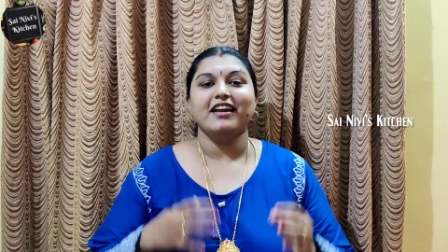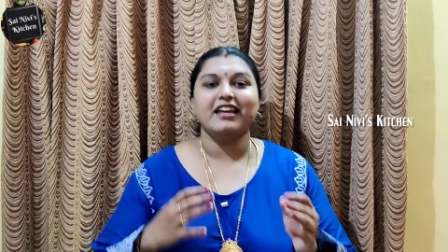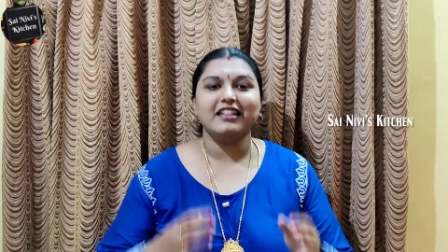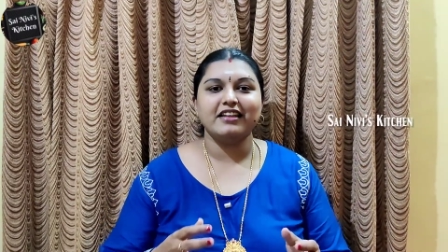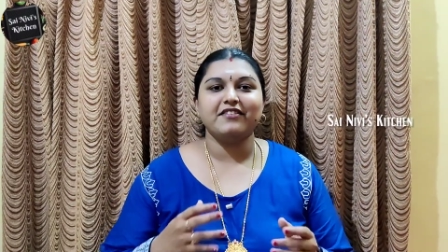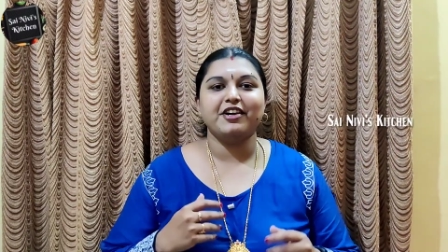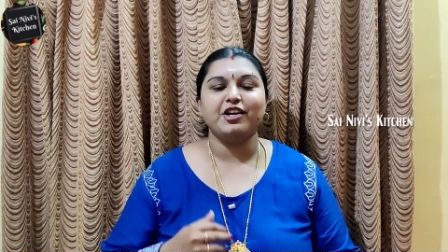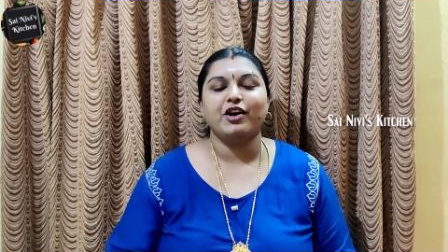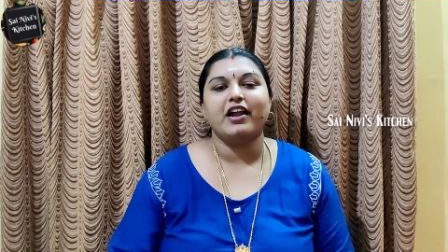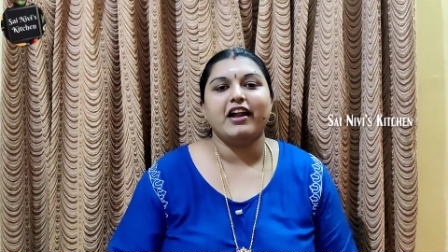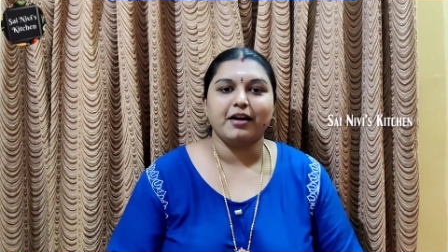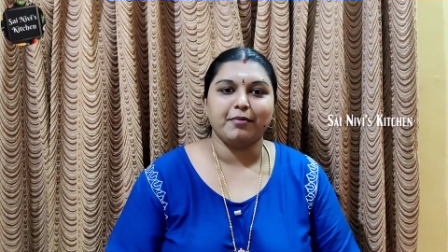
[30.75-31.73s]
இந்த
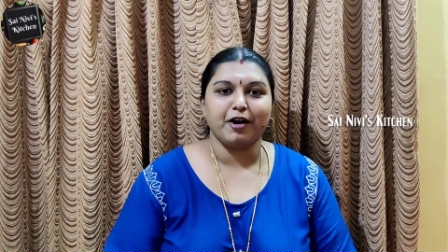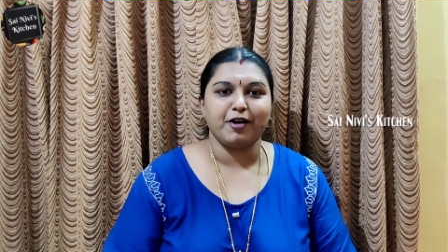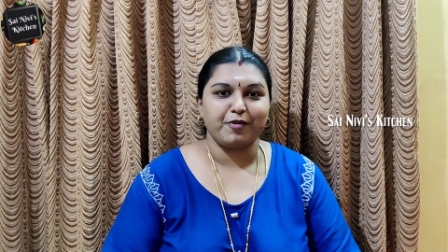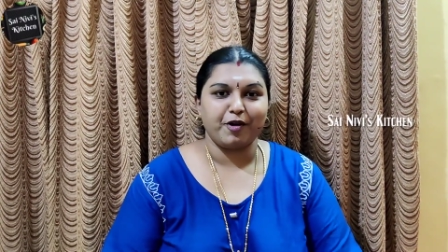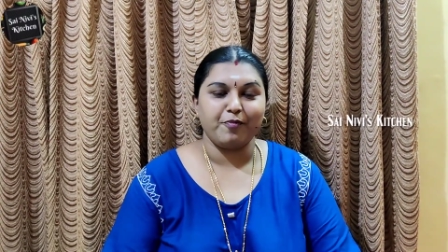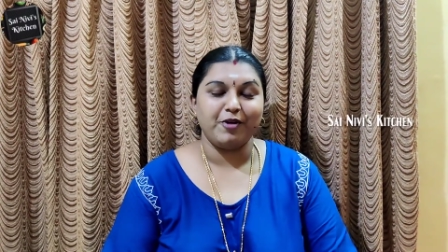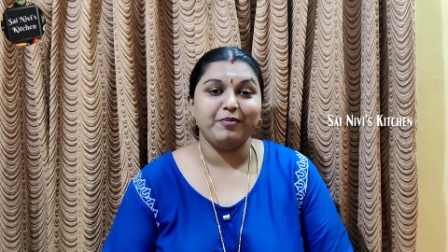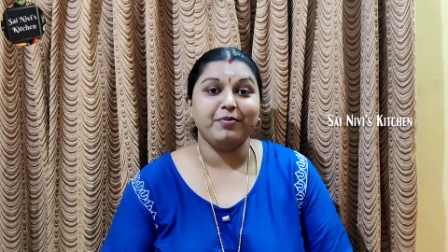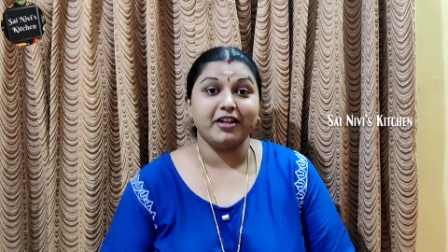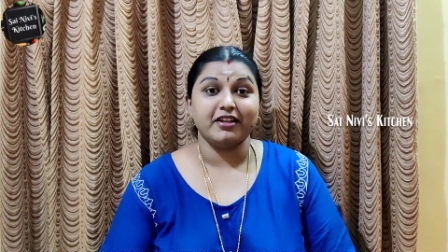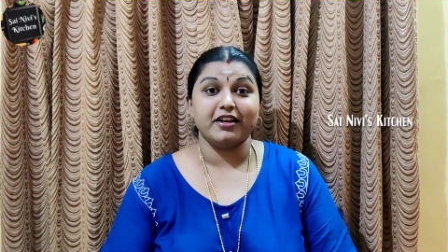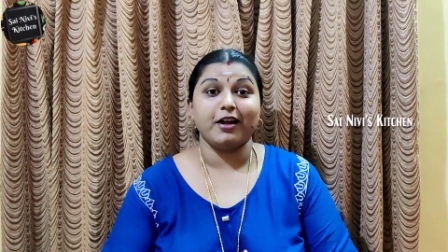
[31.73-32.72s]
வீடியோவில் என்ன பார்க்க போகிறோம் அப்படின்னு
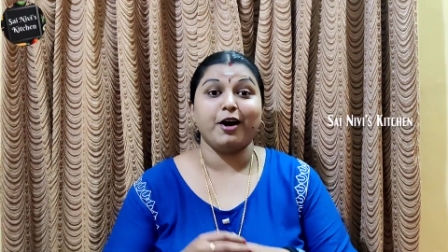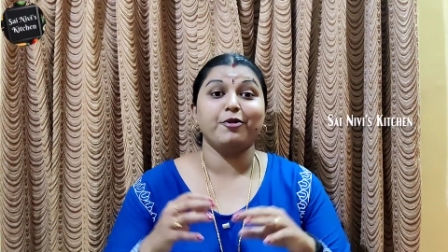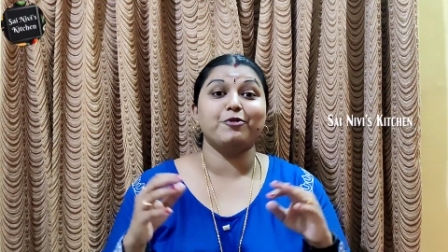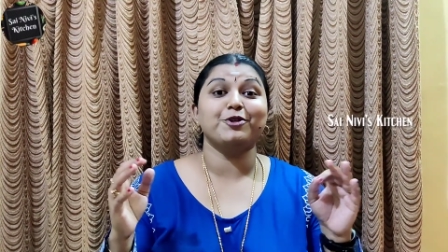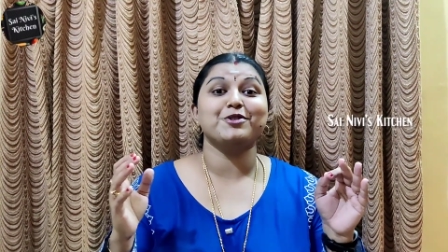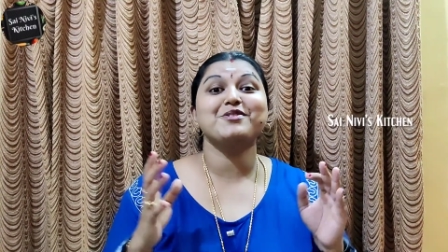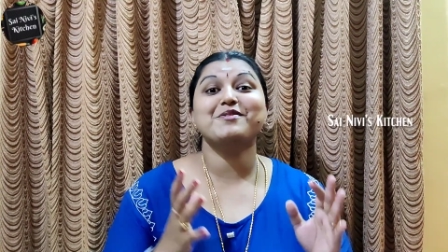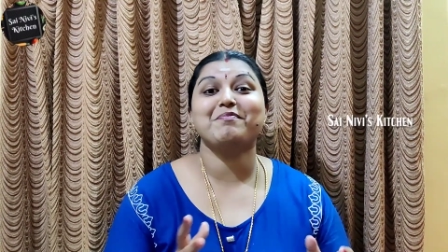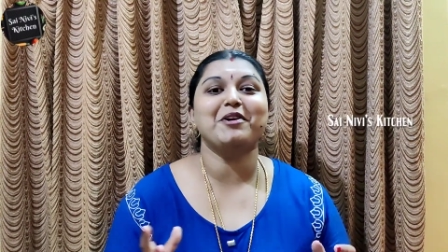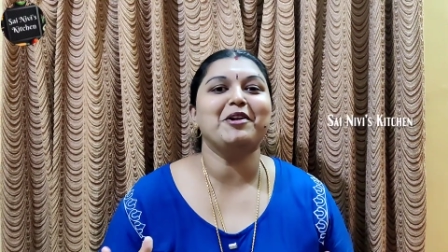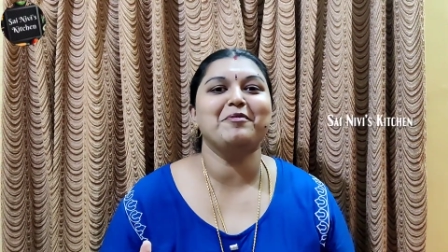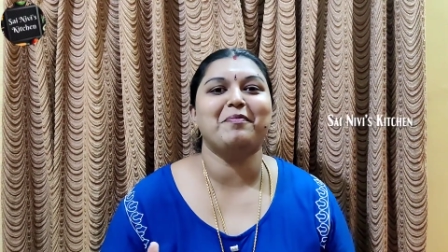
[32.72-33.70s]
பார்த்தீங்கன்னா ஒரு
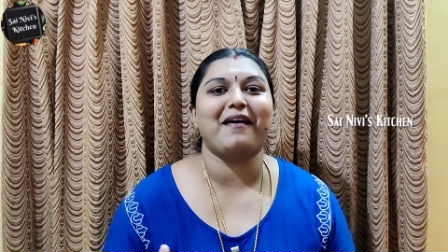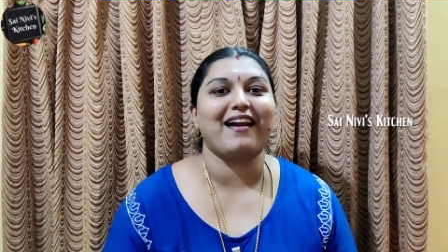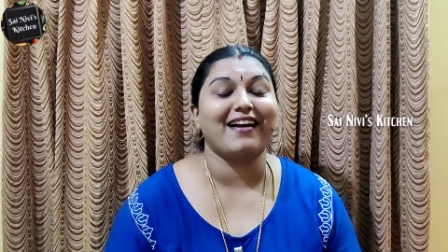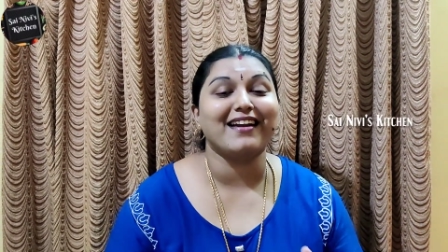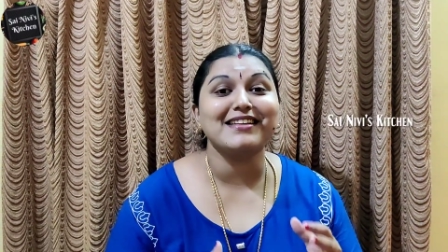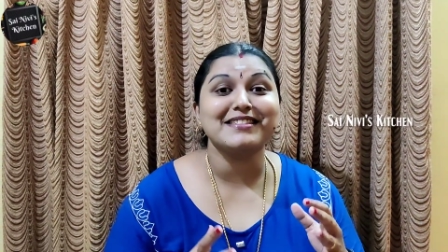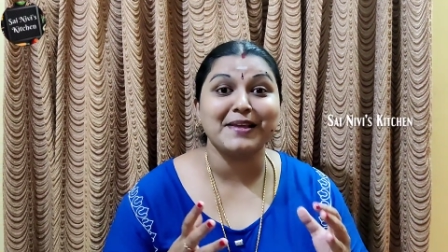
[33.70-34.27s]
சூப்பர் டூப்பரான